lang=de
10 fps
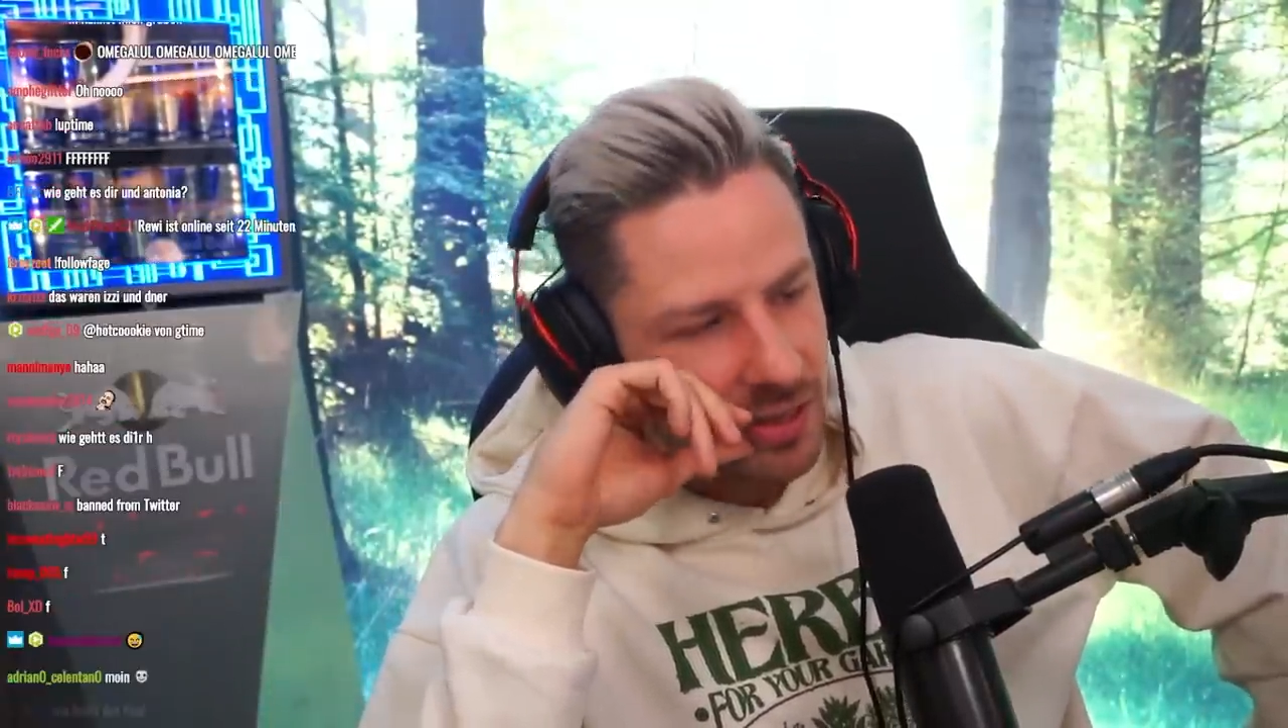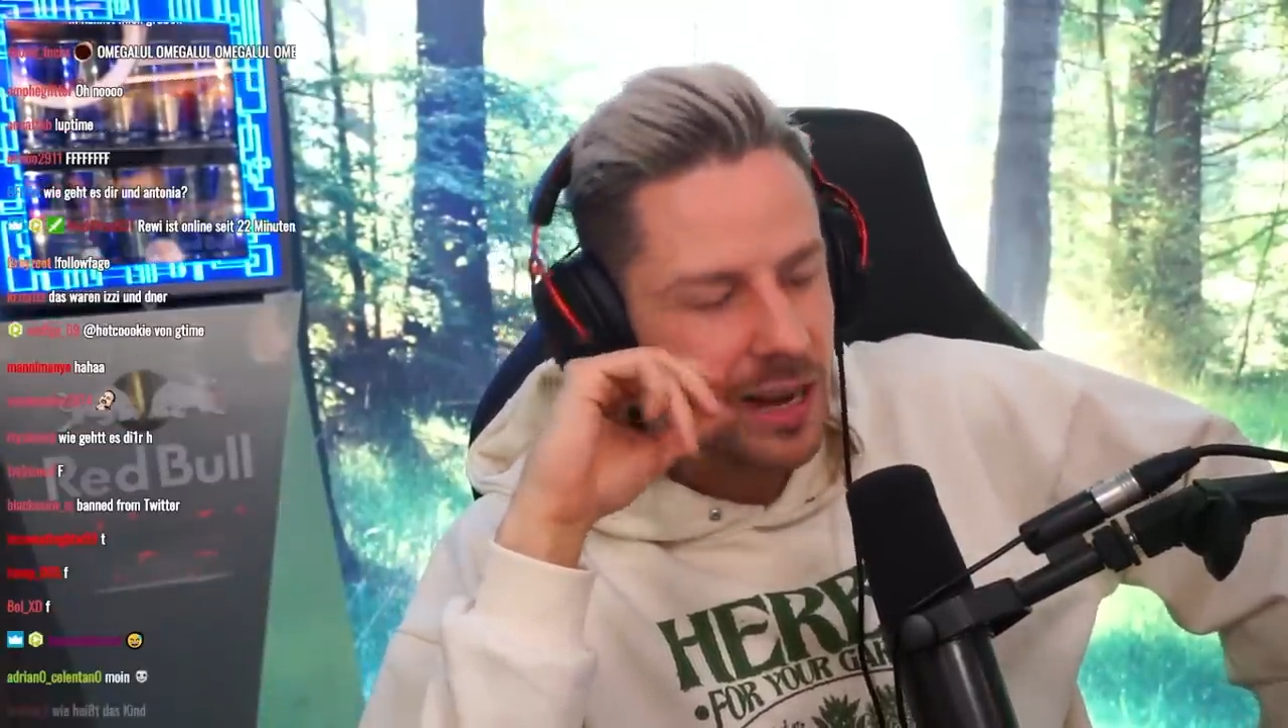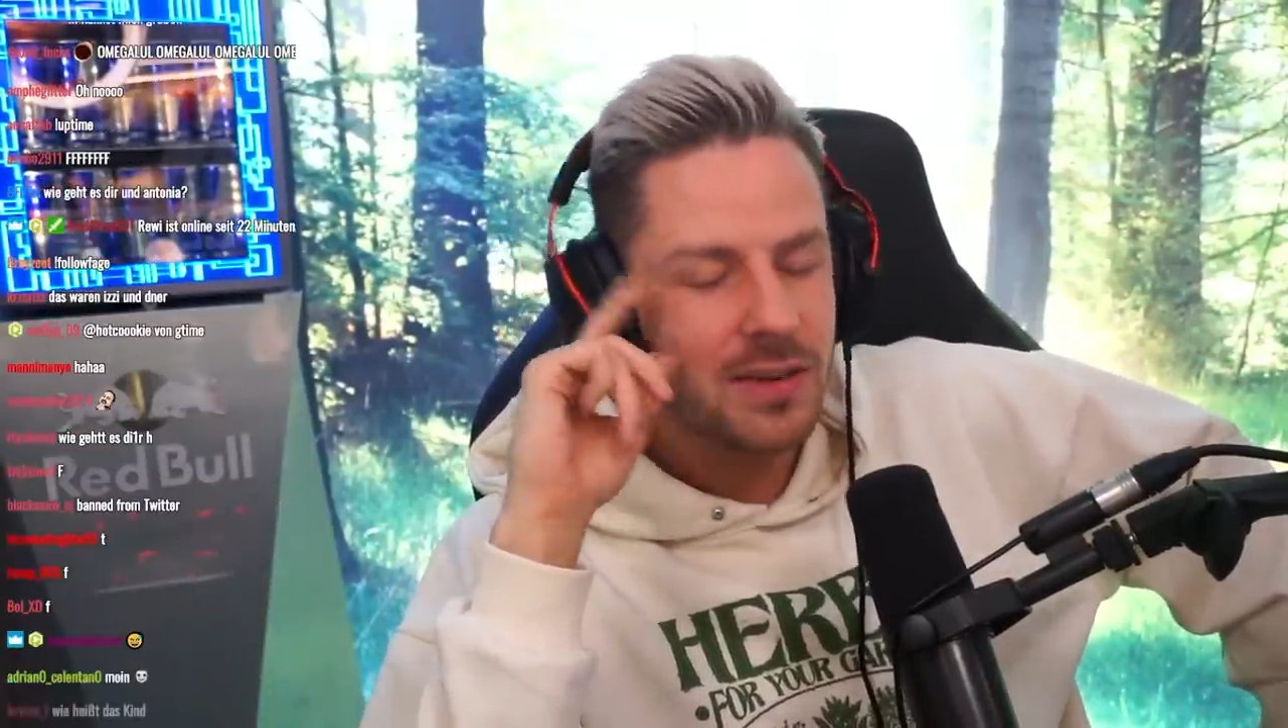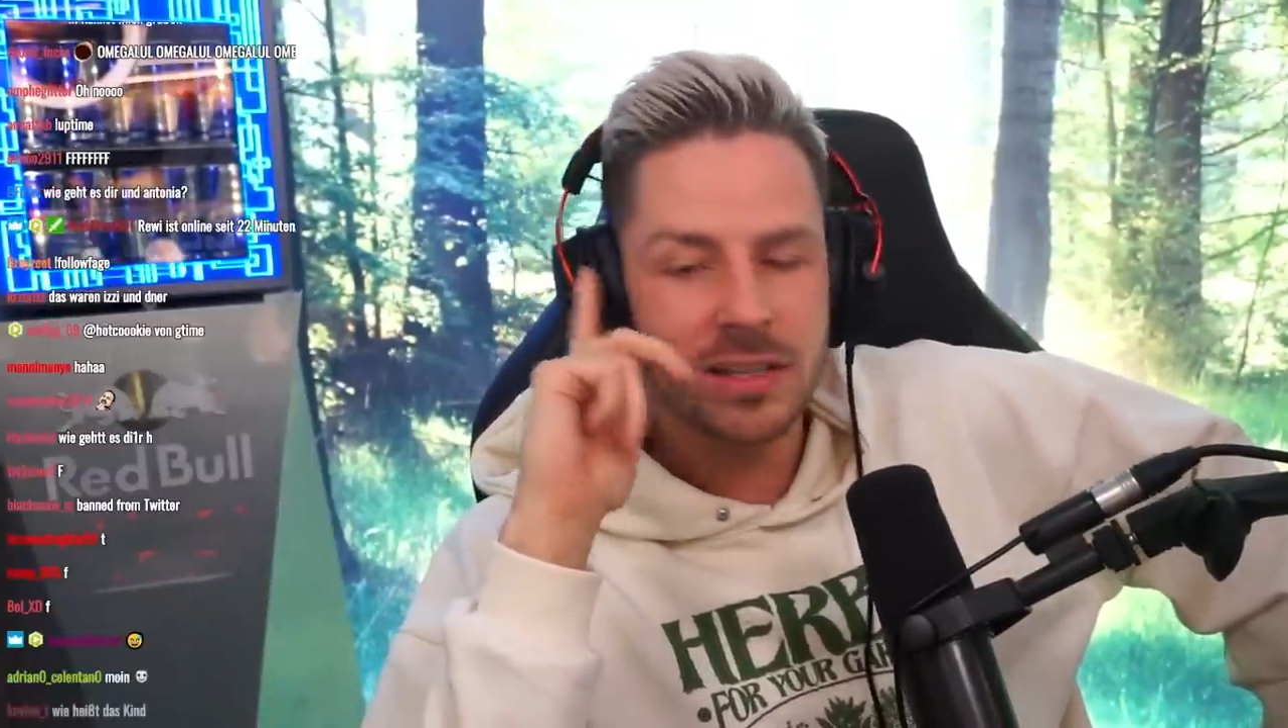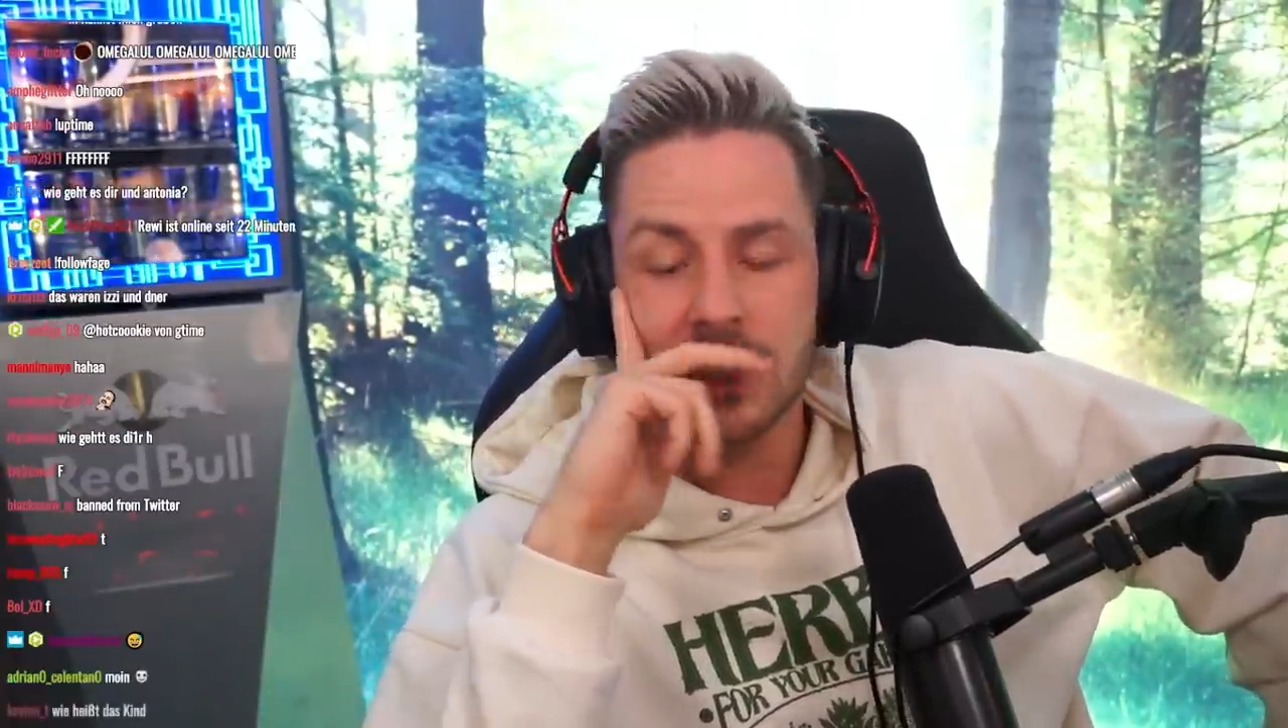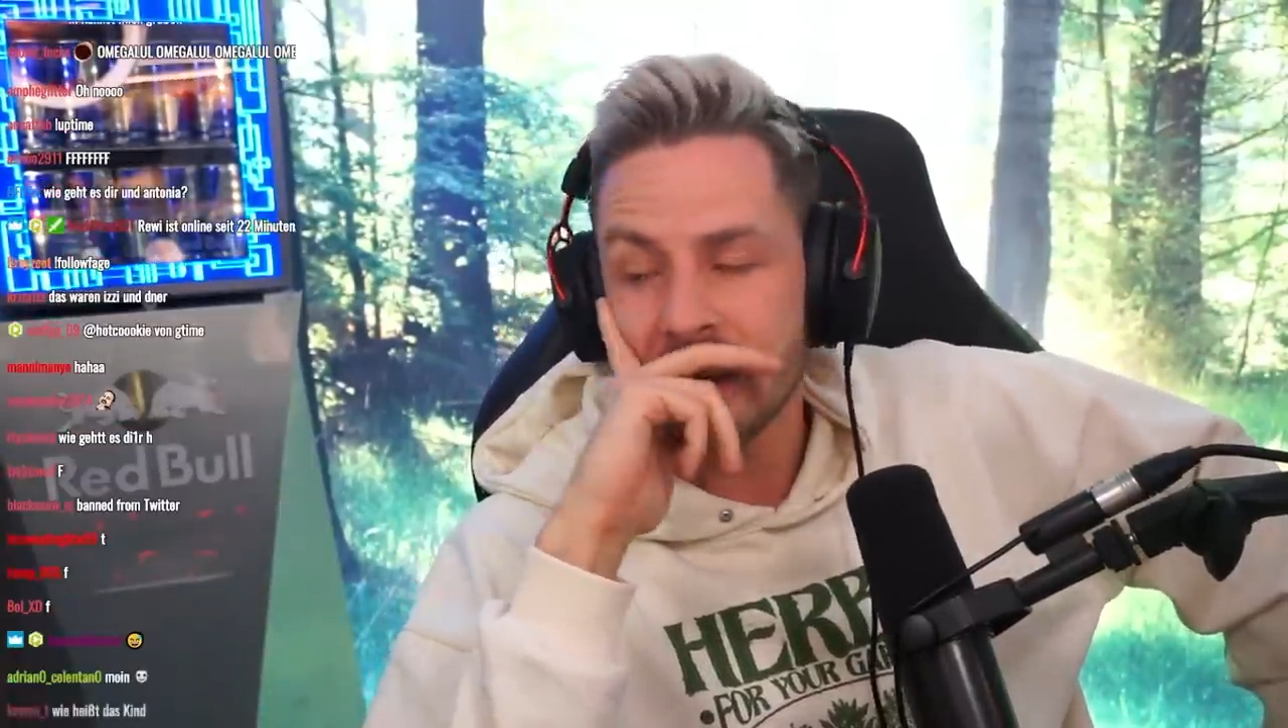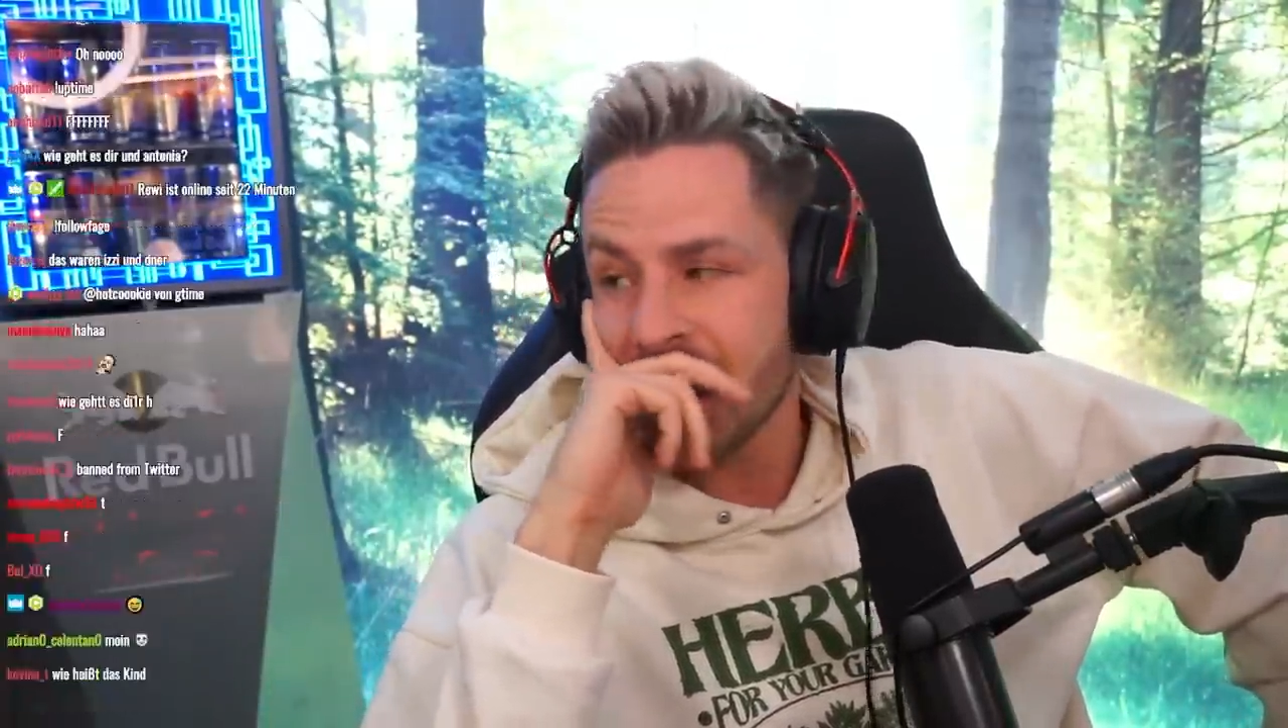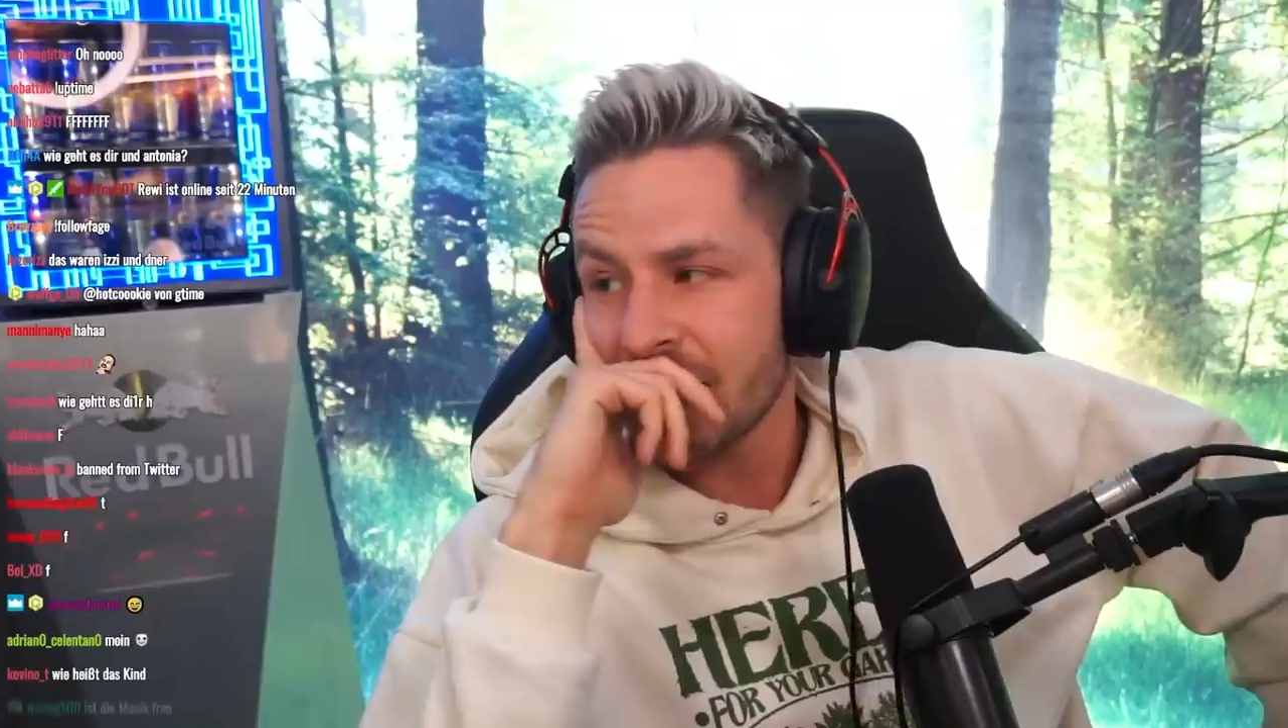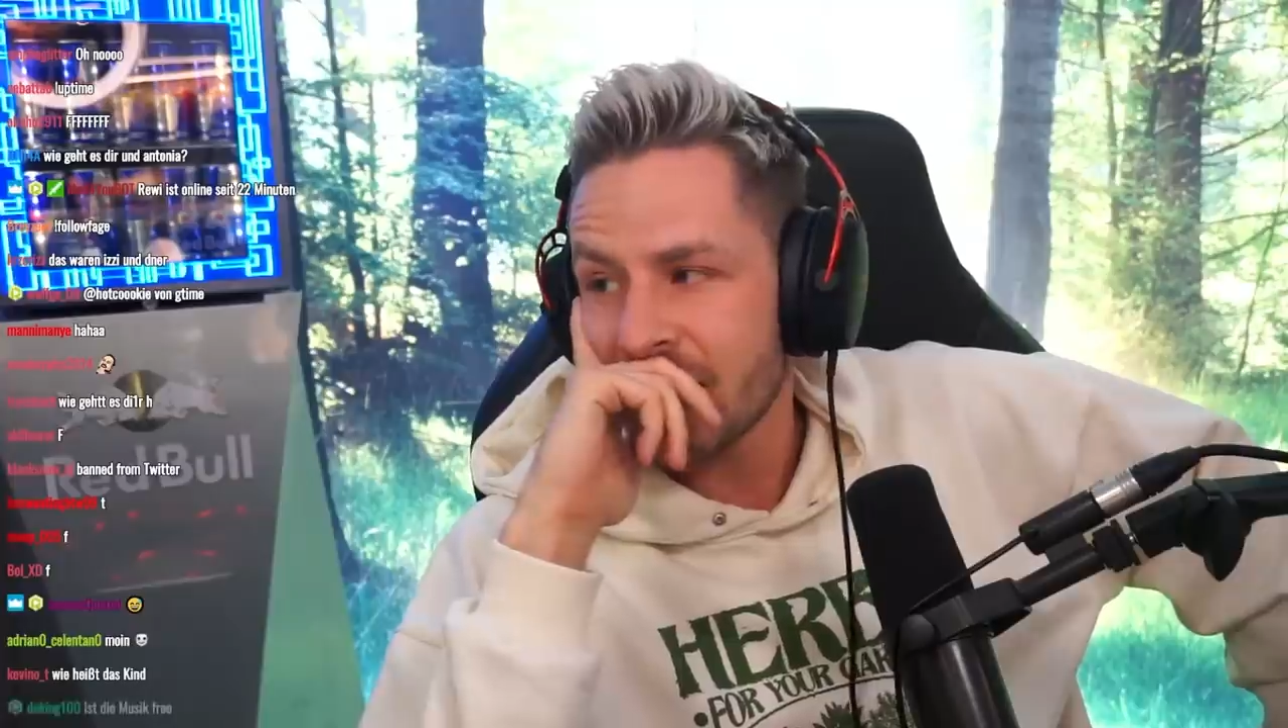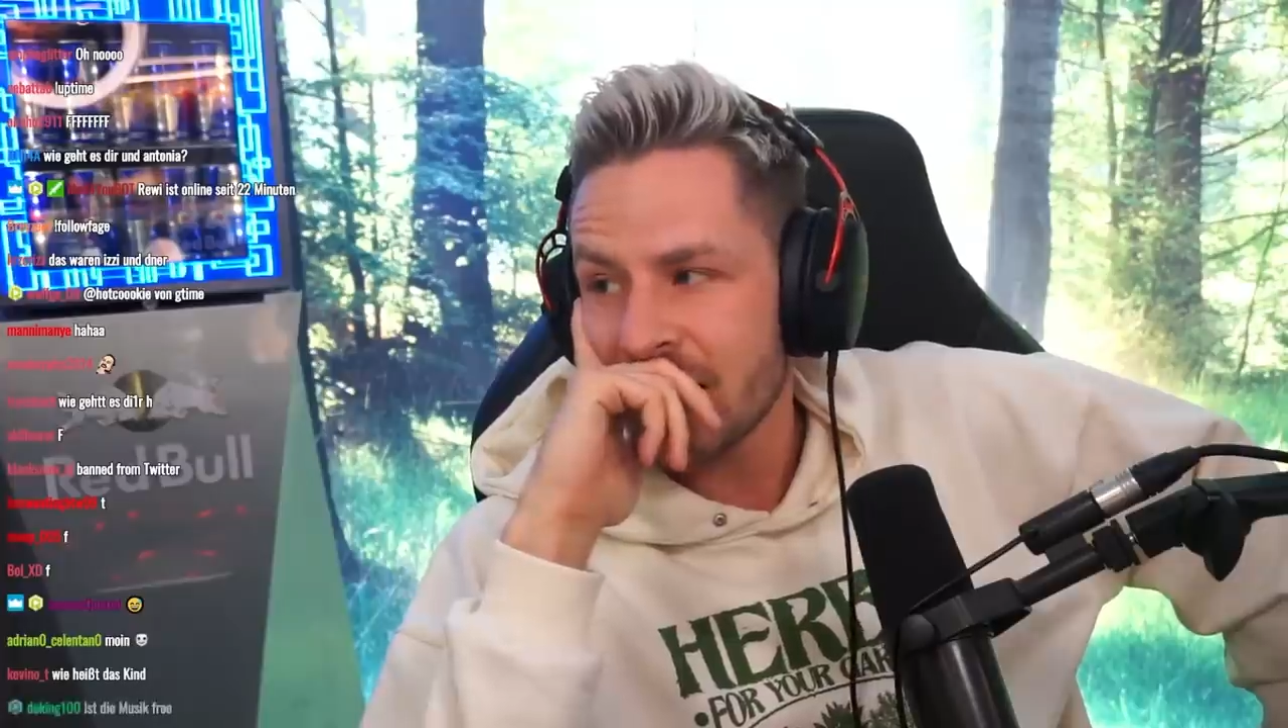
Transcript: teilweise da denke,